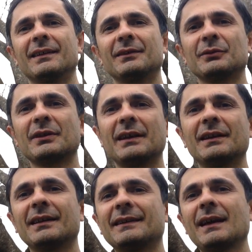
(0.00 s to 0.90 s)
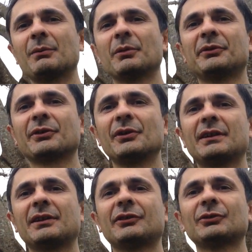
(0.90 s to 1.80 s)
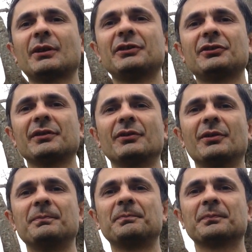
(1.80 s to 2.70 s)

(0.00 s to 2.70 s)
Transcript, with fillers: Tutaj za mną stoi takie suche drzewo.